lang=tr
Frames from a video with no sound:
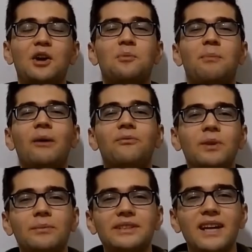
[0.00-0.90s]
Ben
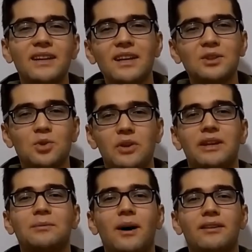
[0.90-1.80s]
filmi izlerken
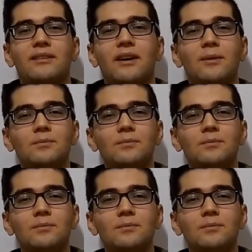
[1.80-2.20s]
şöyleydim adeta.